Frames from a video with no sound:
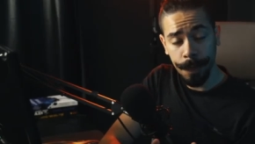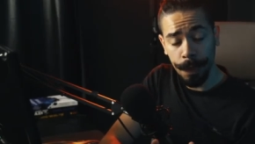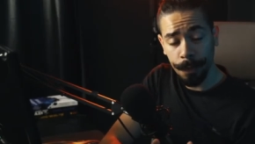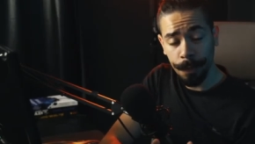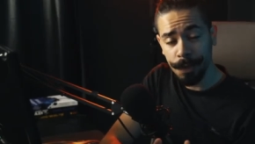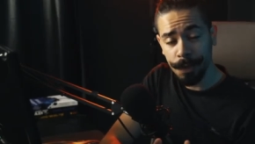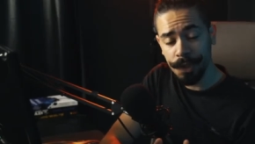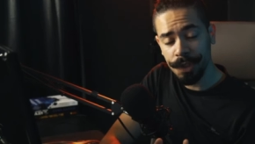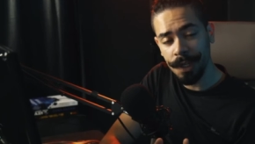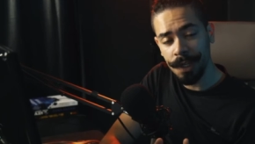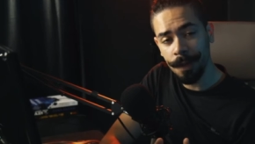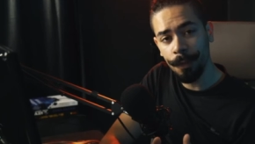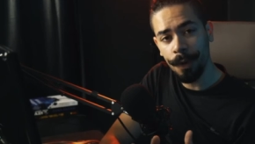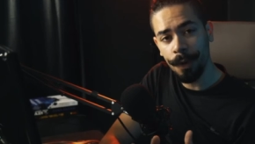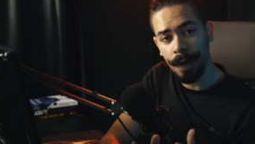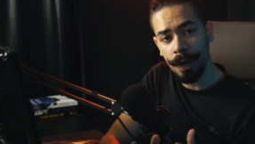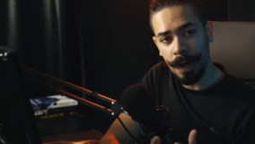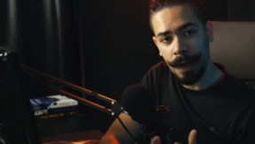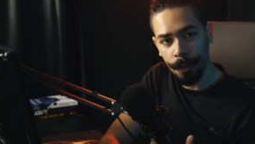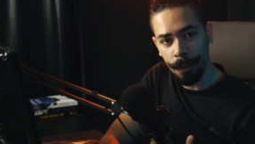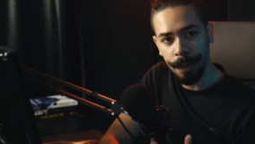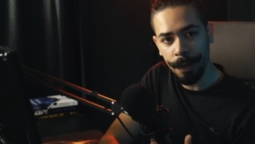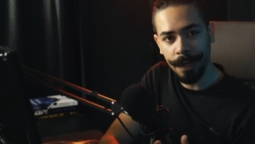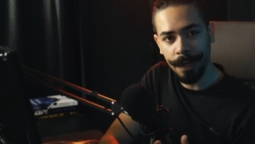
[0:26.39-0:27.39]
Eu me chamo
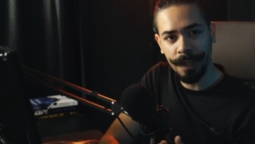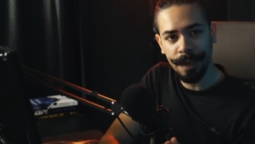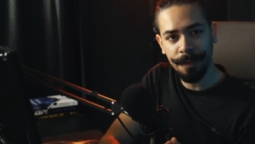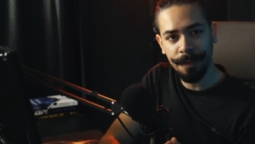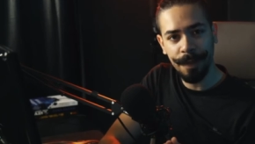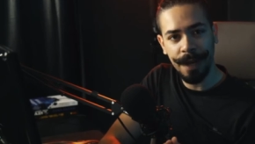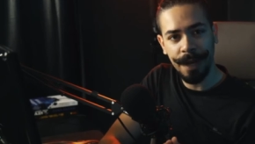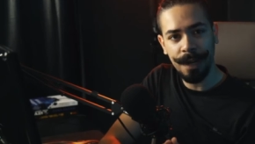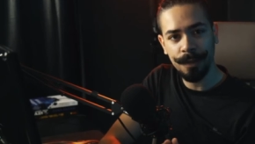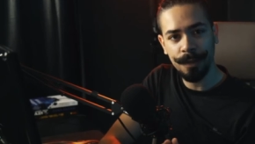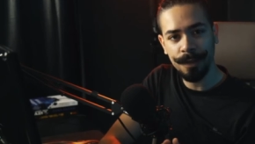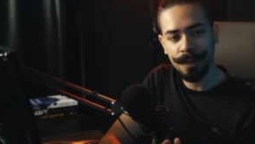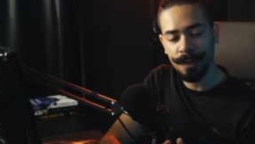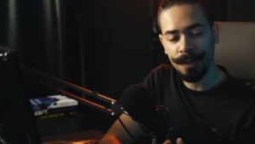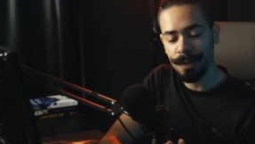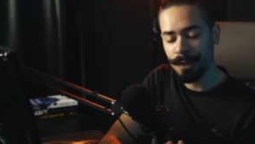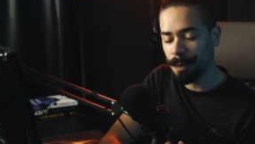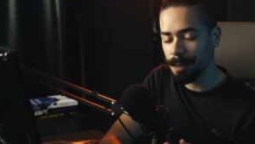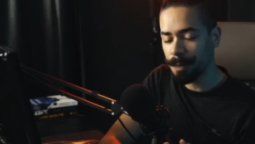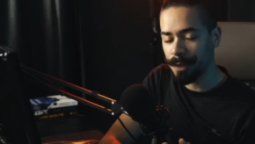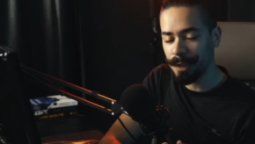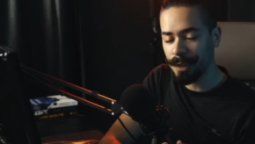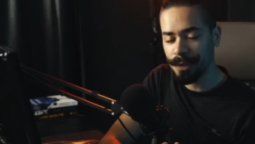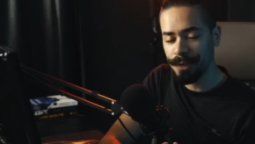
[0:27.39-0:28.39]
Alberlan Barros e no
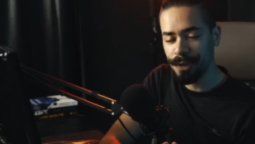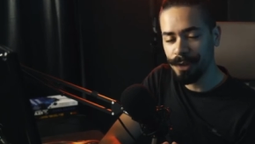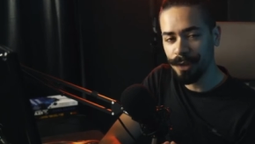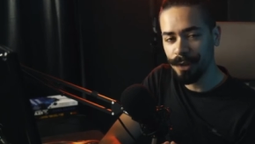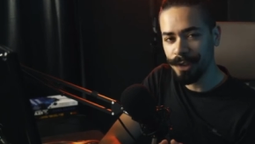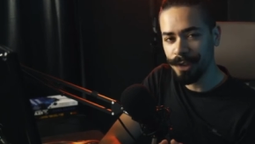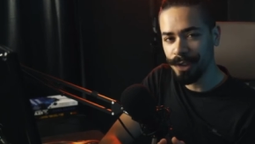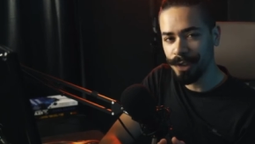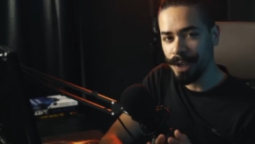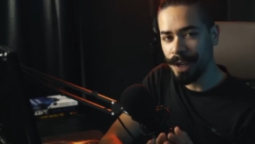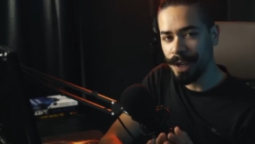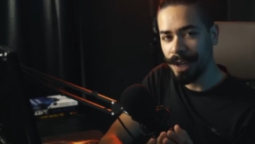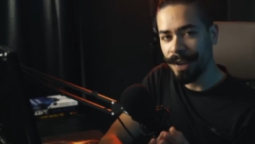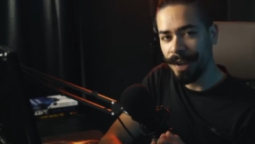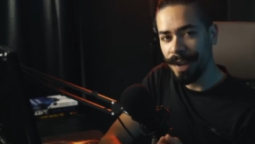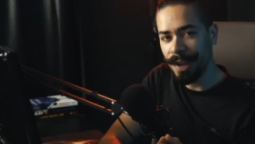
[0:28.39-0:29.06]
episódio de hoje